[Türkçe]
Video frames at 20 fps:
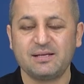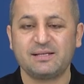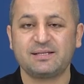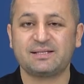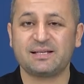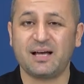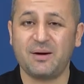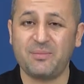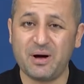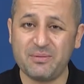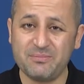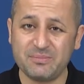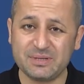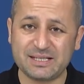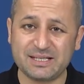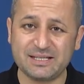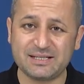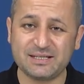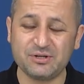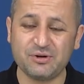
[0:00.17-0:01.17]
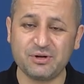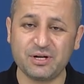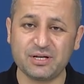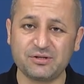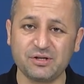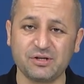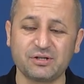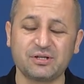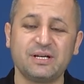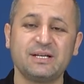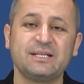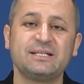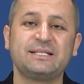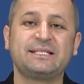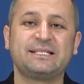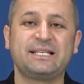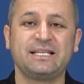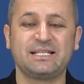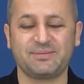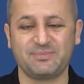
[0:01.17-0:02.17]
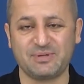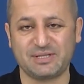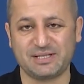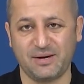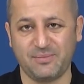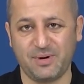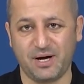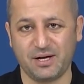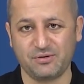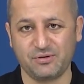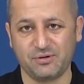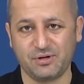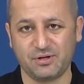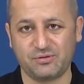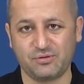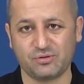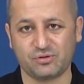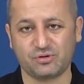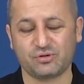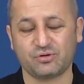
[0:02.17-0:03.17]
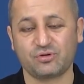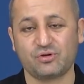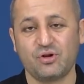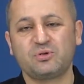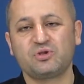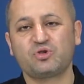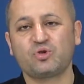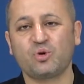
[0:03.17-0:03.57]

Zaman mı sizi yönetiyor, siz mi zamanı yönetiyorsunuz?